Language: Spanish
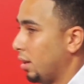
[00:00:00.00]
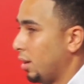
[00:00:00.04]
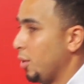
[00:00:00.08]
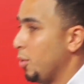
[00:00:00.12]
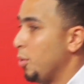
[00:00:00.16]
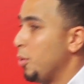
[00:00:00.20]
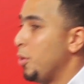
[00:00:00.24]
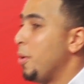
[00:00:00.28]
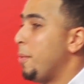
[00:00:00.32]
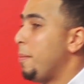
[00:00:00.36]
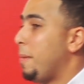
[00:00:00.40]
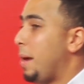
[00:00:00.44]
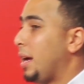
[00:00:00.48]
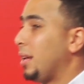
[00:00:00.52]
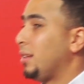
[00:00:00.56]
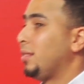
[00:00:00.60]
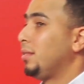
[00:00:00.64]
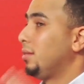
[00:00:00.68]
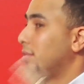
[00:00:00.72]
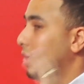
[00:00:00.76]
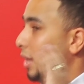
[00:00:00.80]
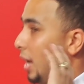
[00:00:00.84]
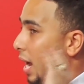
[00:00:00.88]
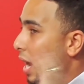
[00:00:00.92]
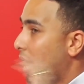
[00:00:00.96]
que uno más
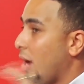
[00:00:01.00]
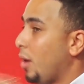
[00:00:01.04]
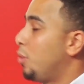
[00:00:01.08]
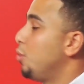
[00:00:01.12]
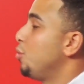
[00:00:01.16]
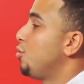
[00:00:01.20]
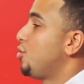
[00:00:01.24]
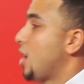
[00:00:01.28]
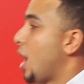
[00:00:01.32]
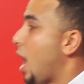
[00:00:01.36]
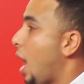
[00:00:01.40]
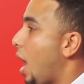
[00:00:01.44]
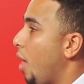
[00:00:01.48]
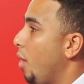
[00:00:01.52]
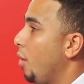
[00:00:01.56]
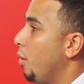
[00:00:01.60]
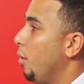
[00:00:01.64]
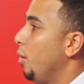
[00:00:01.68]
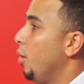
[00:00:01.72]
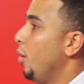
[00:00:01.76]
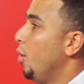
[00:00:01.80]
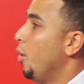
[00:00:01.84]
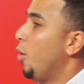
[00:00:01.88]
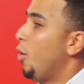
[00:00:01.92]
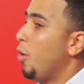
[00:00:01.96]
ha escuchado
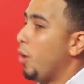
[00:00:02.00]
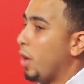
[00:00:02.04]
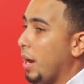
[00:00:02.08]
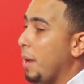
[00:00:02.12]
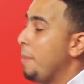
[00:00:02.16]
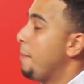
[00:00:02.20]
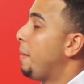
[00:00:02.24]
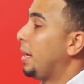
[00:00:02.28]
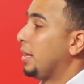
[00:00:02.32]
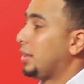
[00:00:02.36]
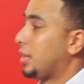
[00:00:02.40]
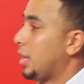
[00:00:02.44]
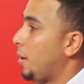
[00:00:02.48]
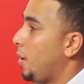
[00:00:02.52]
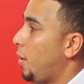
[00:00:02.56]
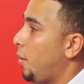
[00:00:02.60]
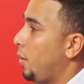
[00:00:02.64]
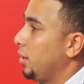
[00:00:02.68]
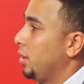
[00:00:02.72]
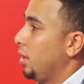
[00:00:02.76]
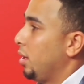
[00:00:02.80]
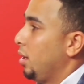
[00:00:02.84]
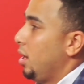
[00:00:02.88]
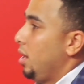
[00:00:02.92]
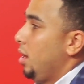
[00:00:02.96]
o que más trabajo
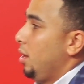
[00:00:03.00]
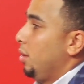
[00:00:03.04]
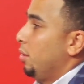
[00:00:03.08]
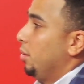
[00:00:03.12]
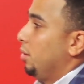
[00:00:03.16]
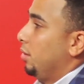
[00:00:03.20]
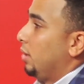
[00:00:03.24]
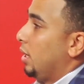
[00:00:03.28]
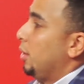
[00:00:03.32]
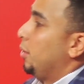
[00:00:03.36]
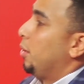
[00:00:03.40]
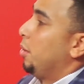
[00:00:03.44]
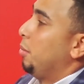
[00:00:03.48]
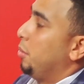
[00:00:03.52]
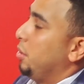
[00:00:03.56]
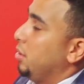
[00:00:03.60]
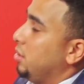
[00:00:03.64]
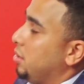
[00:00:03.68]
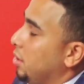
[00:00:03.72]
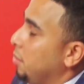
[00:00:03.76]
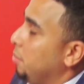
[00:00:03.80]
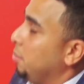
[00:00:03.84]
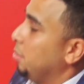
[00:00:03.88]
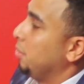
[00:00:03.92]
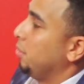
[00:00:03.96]
ha tenido dentro del
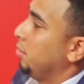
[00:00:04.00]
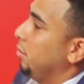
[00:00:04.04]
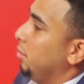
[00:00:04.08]
municipio.